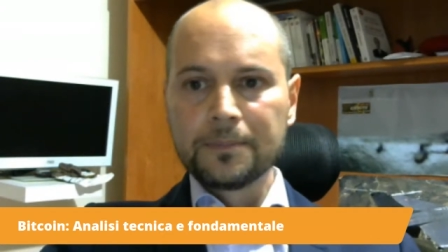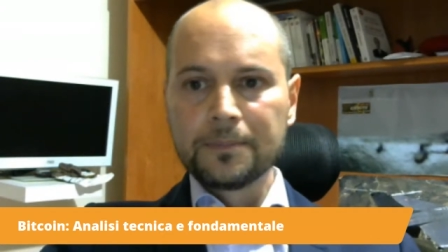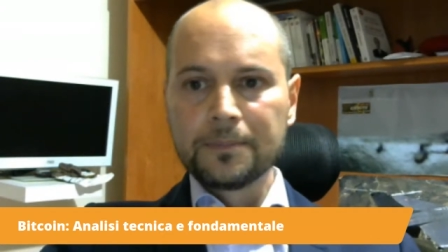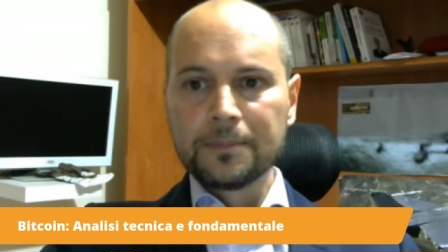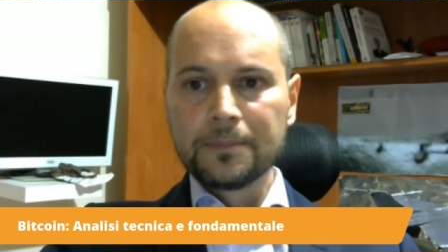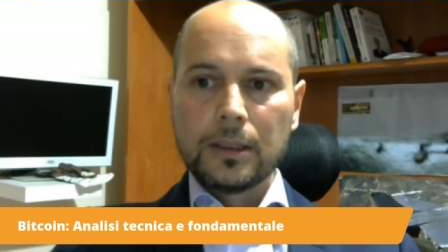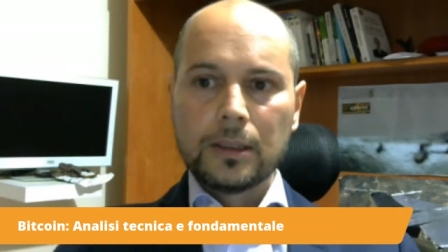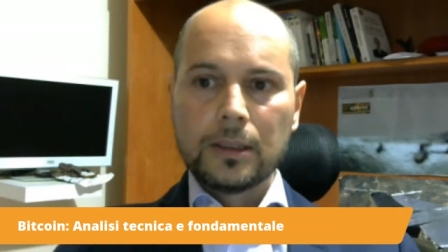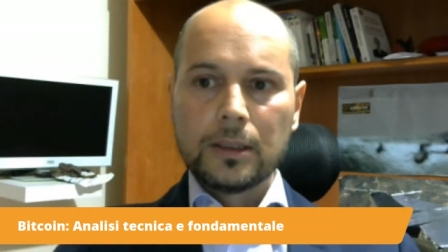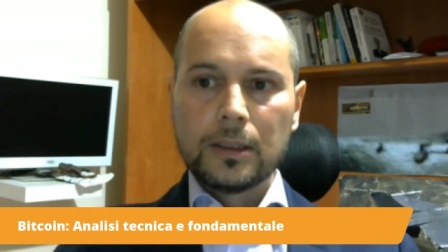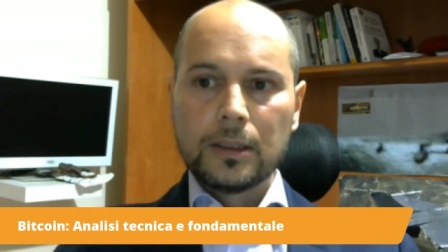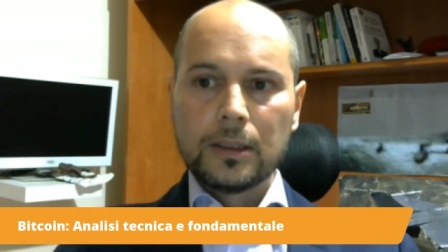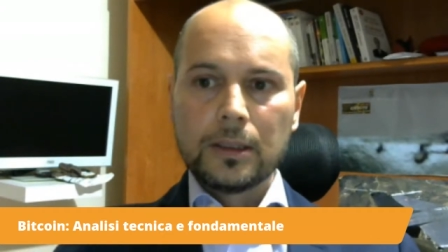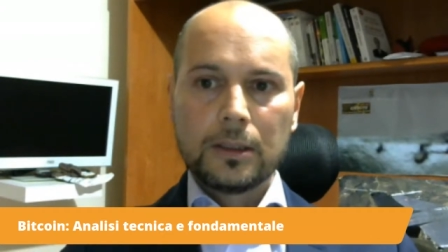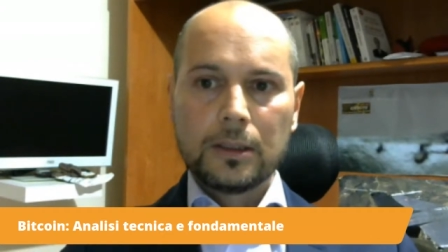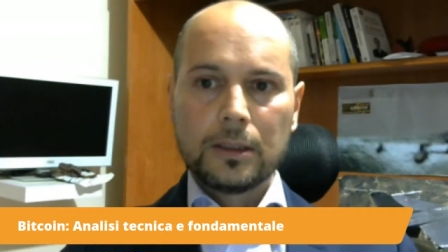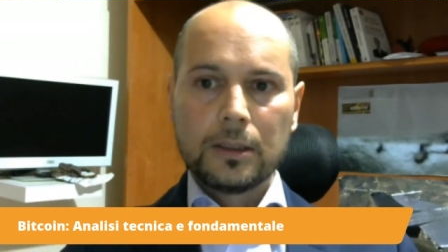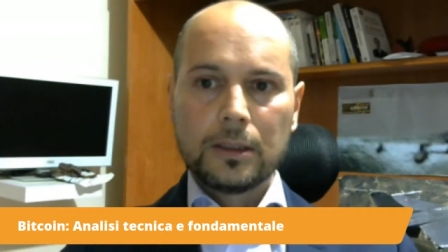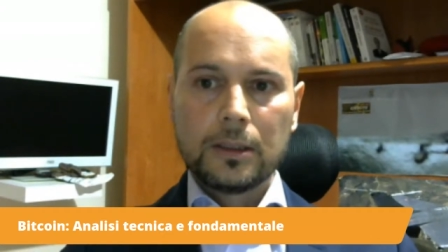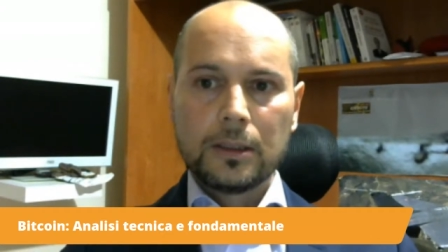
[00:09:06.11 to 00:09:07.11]
Eh,
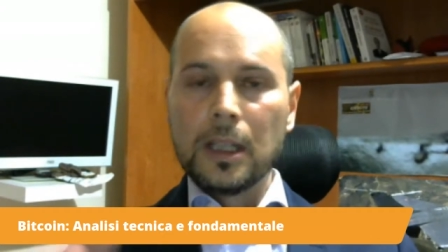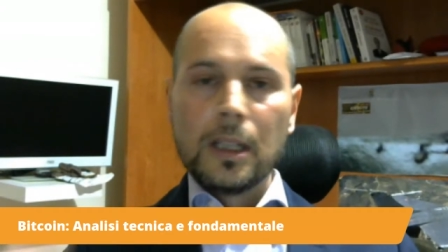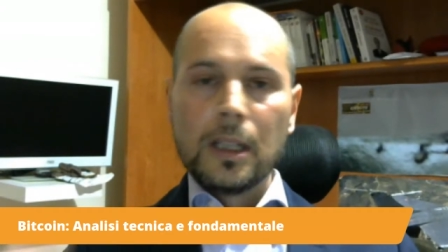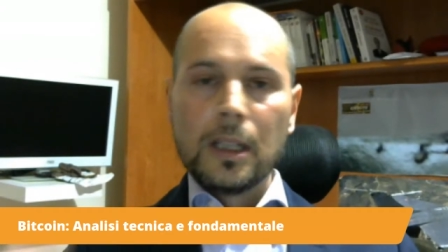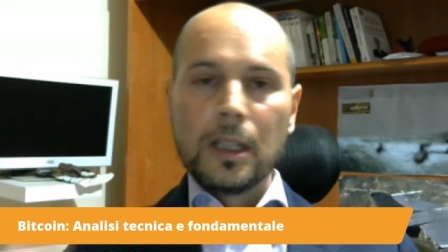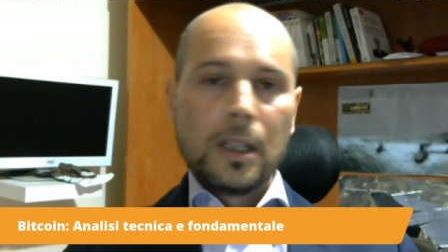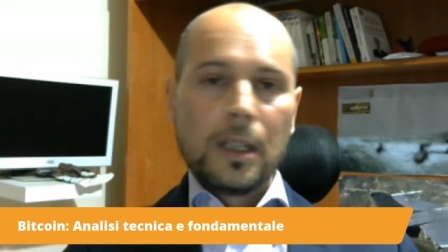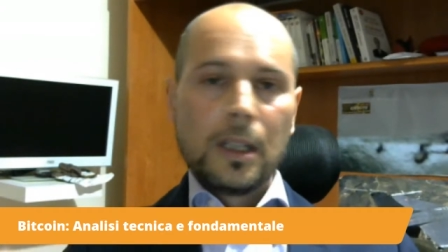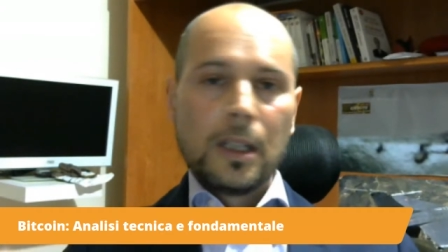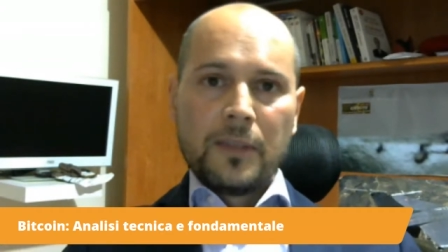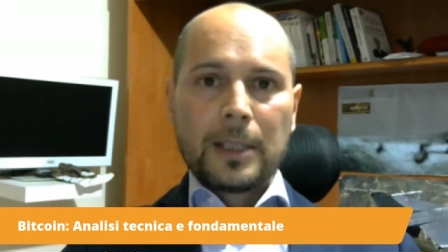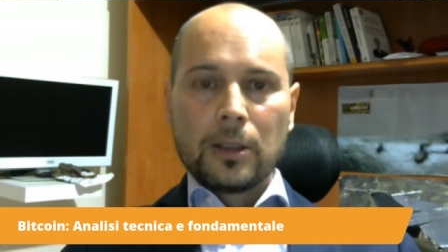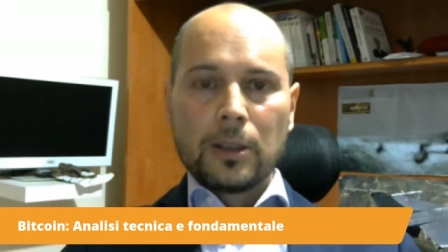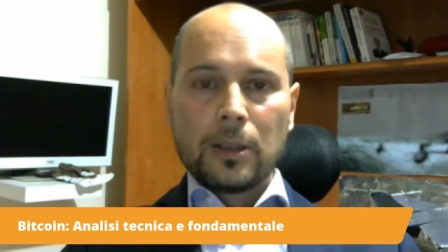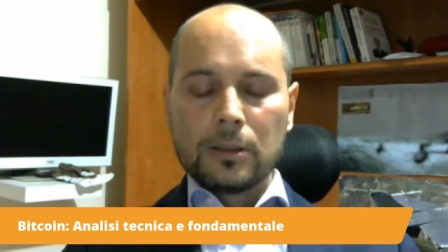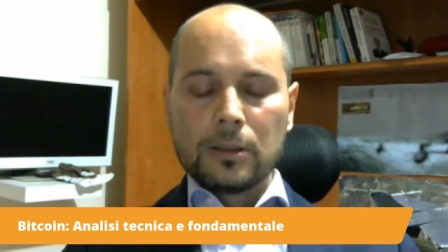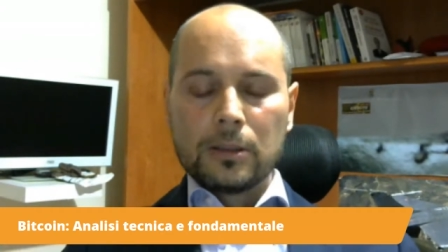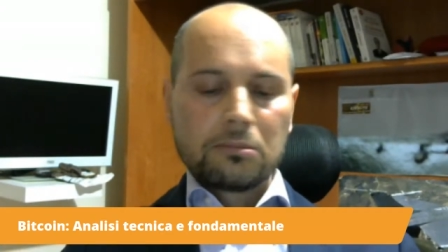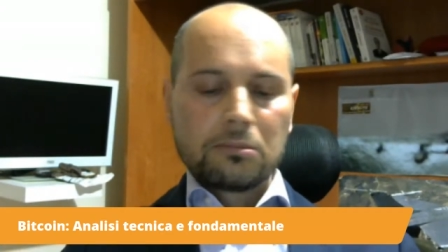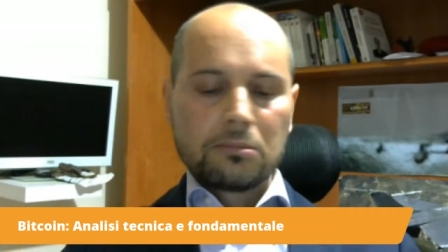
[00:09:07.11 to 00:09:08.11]

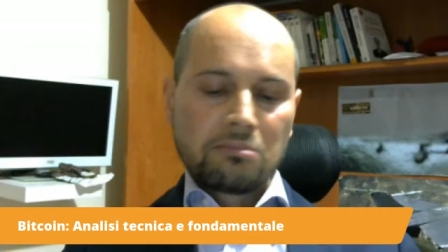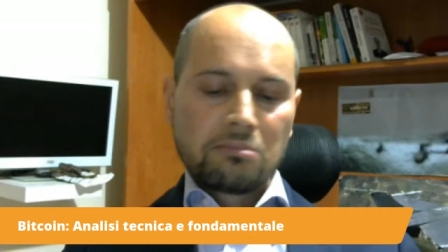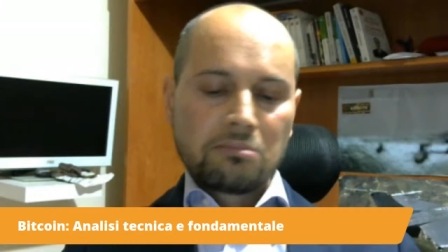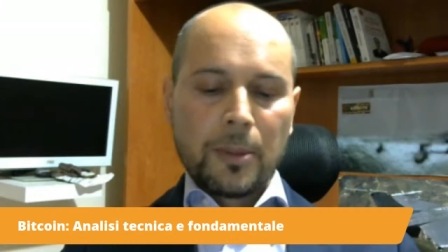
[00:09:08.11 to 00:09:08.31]
ripeto,